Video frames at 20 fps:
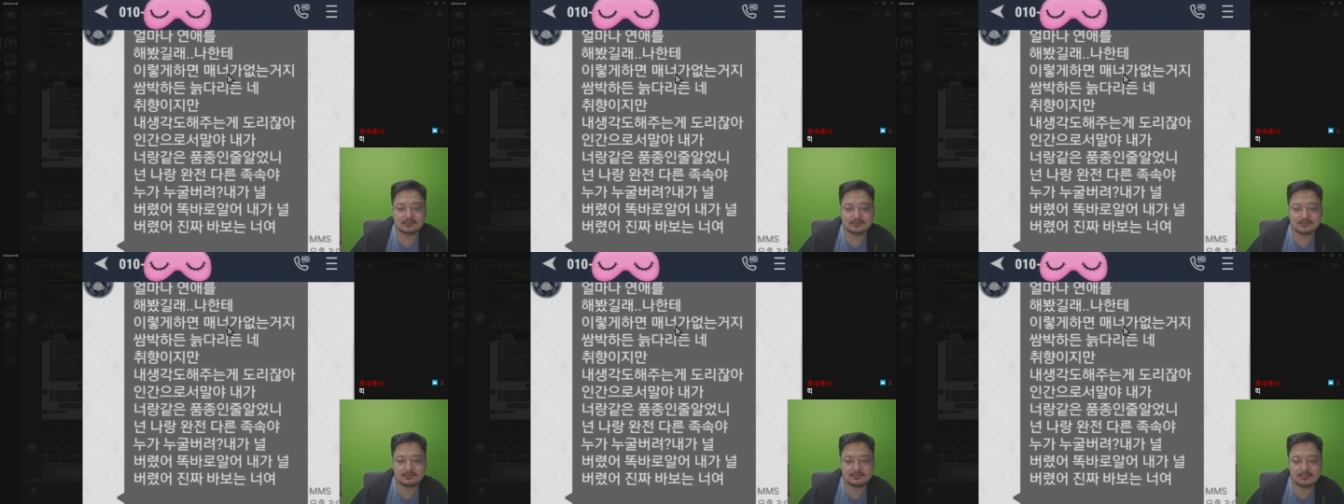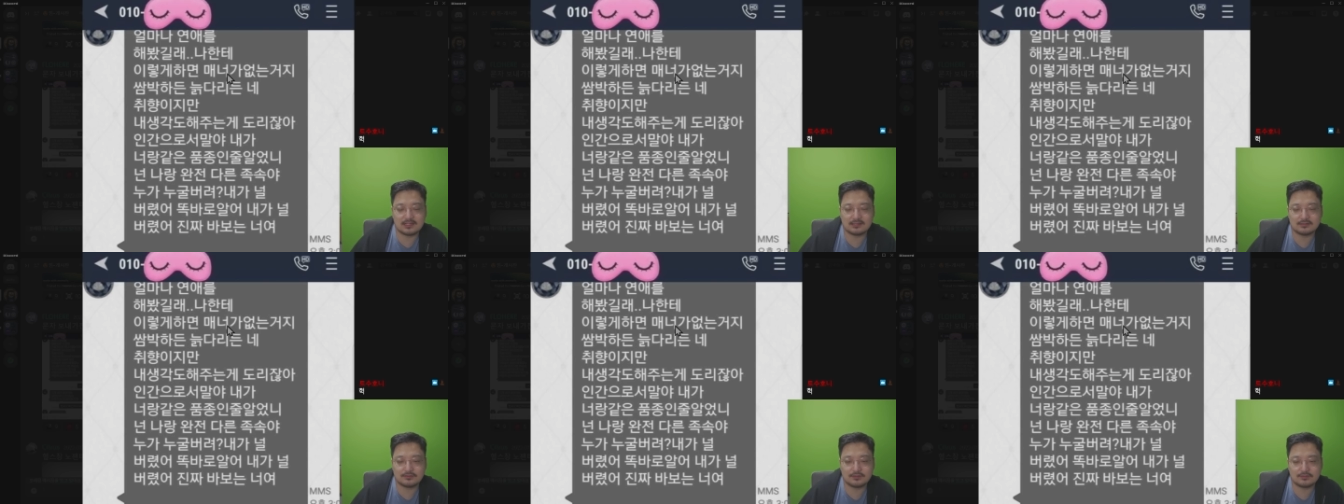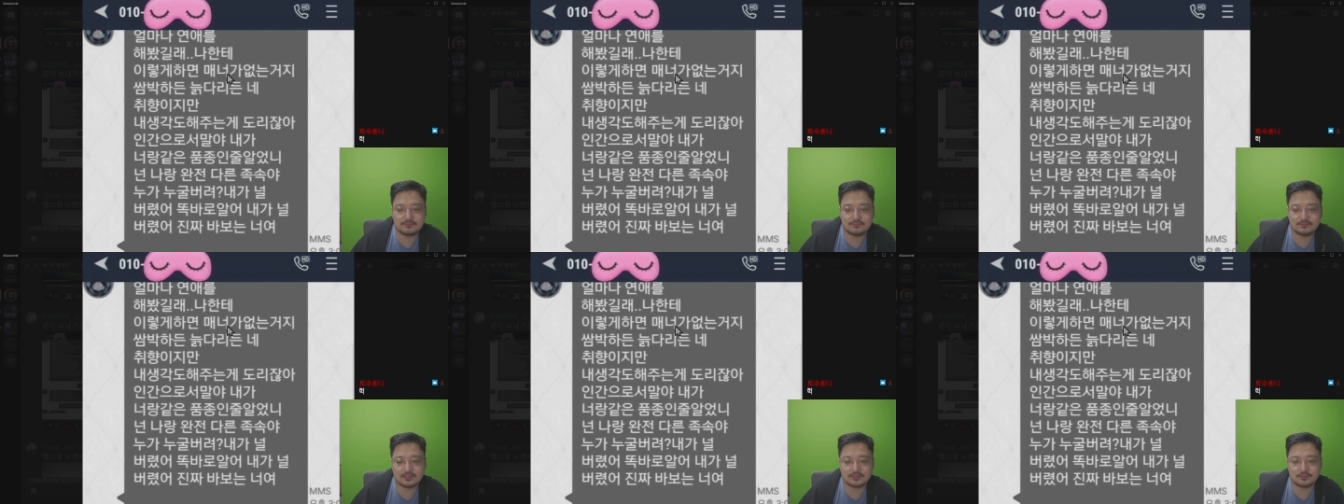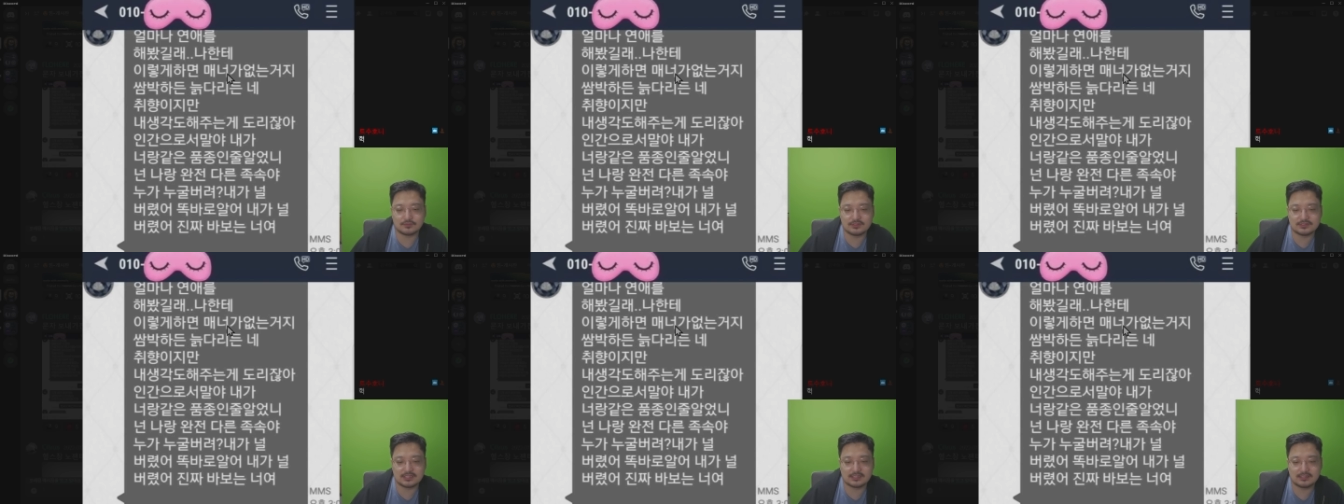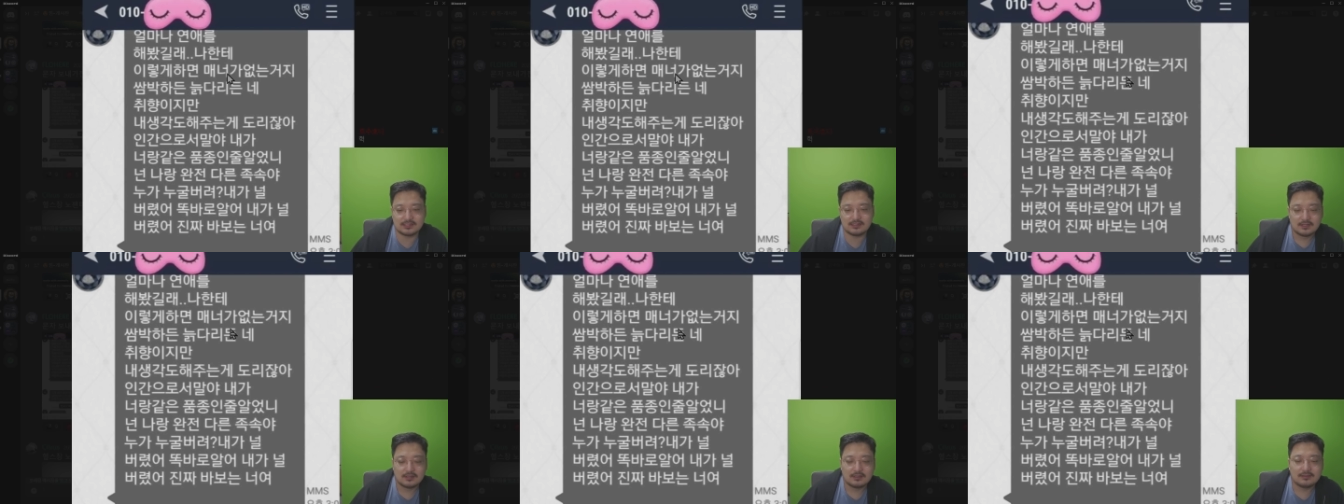내 생각도 해주는 게 도리잖아.
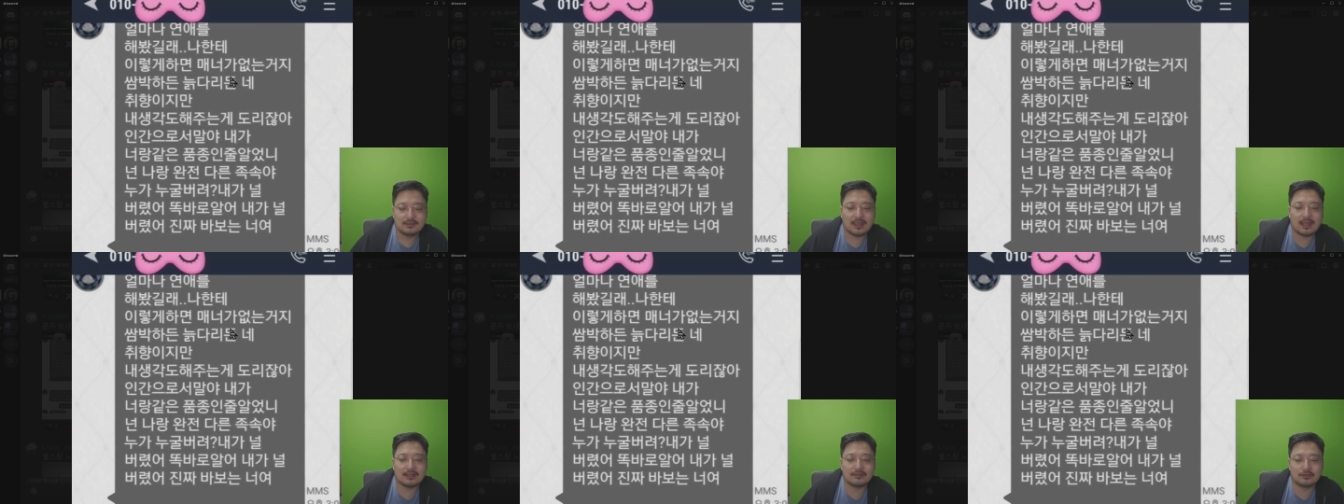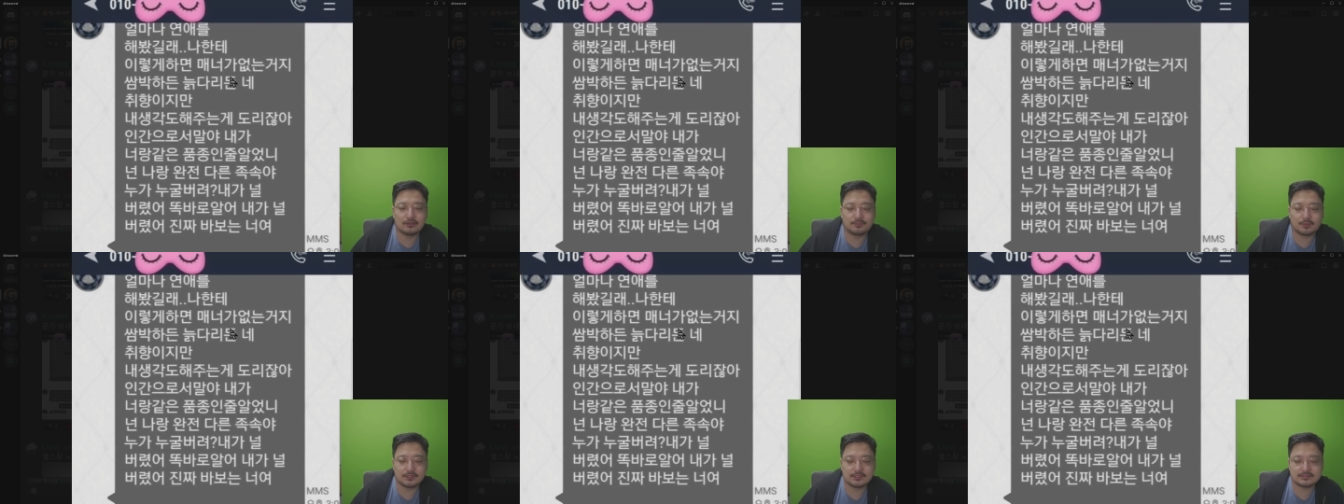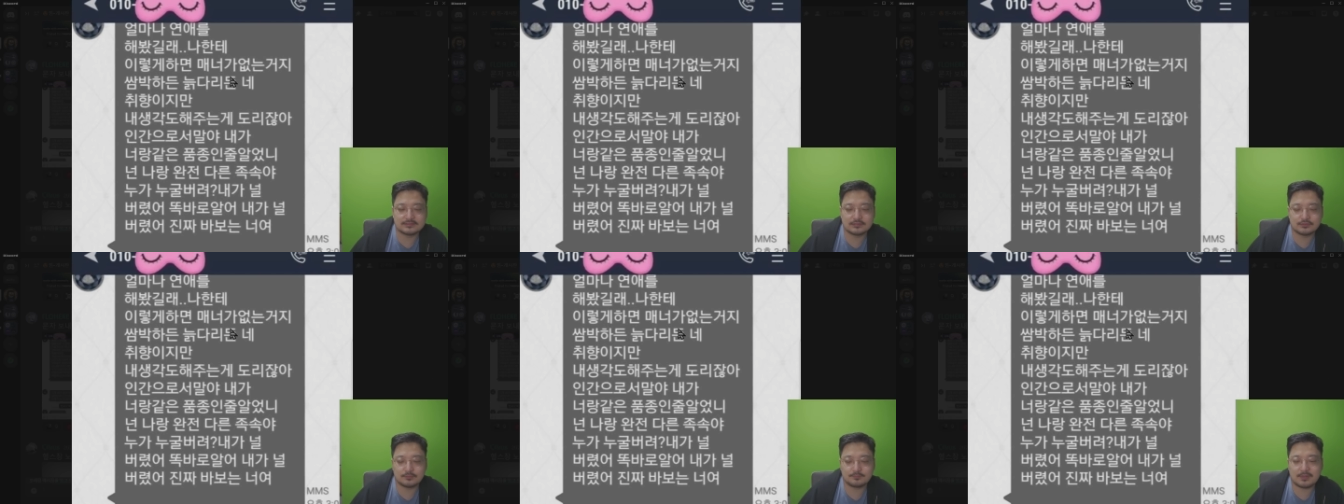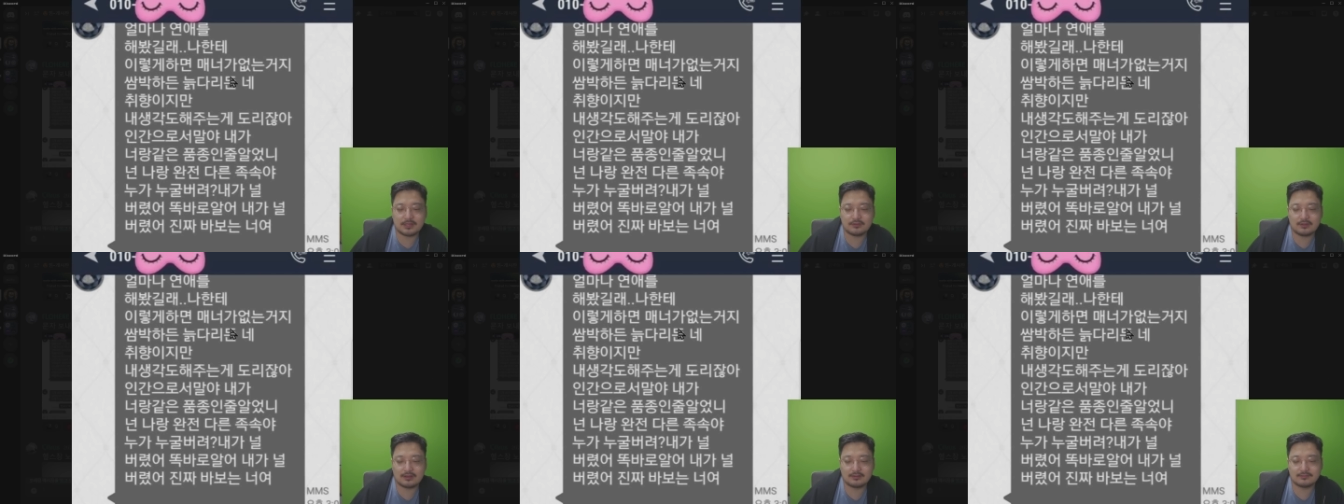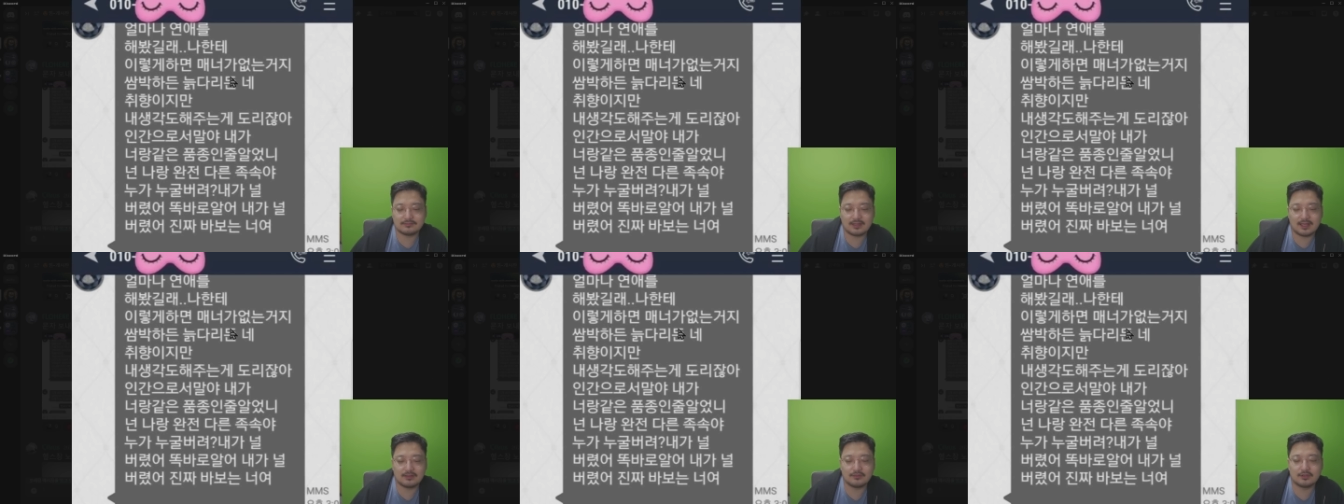내가 널 버렸어 똑바로 알아.
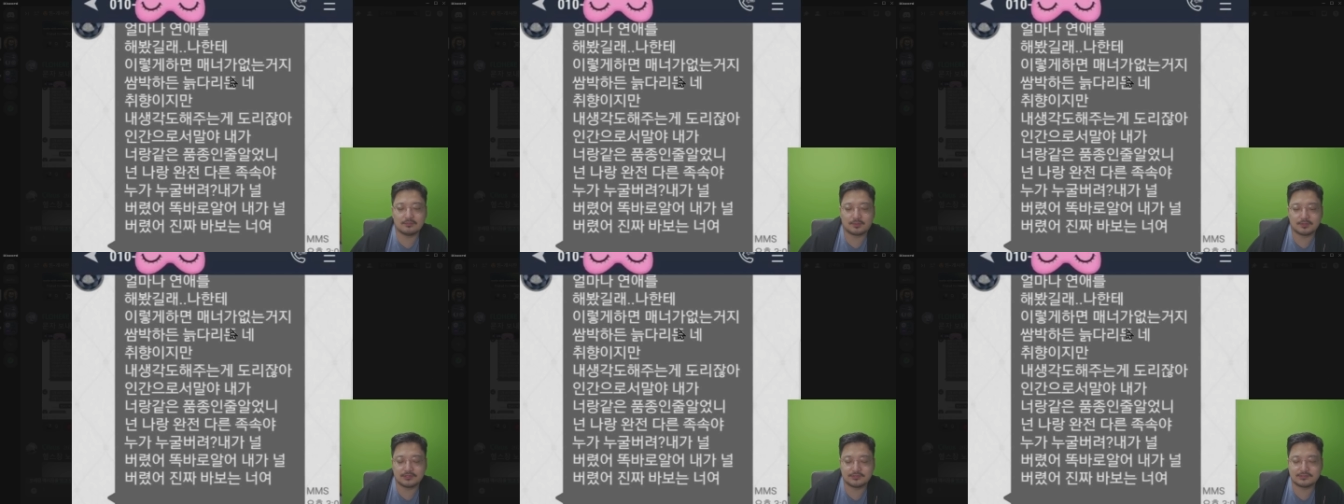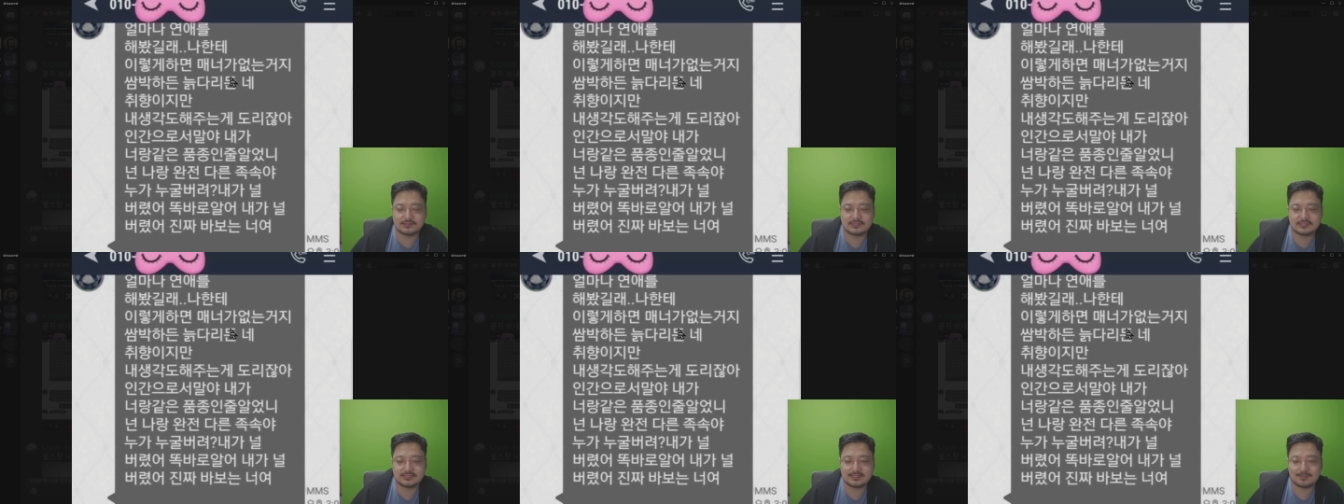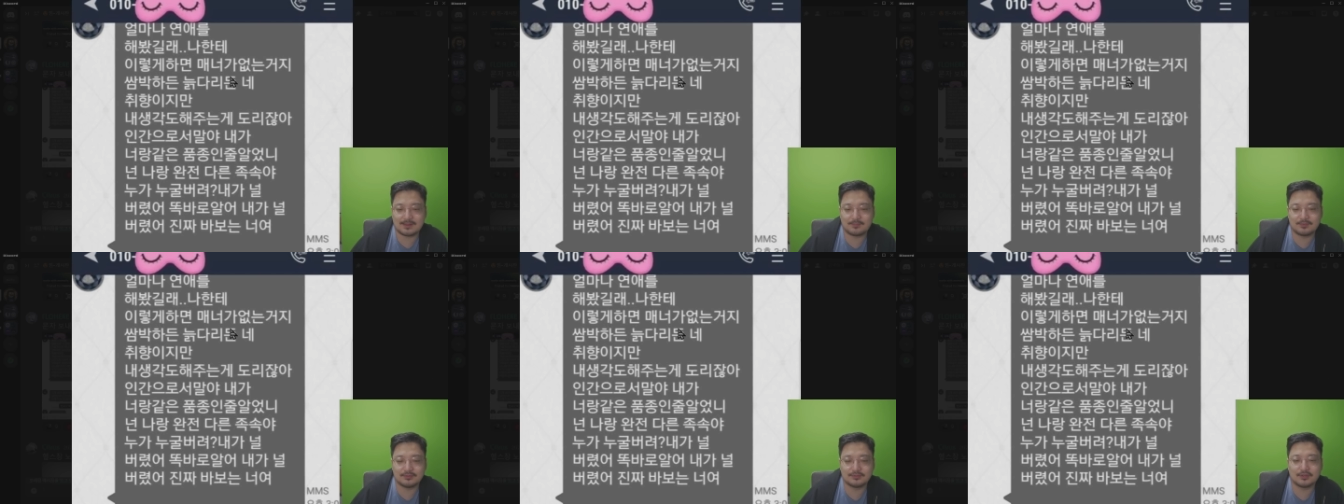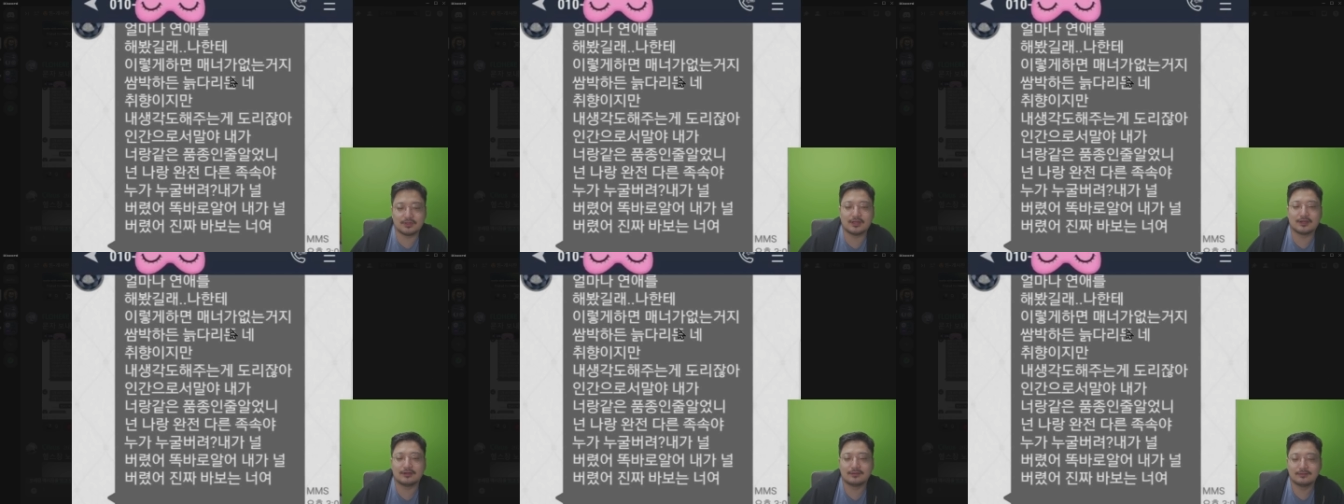내가 널 버렸어 진짜 바보는 너야.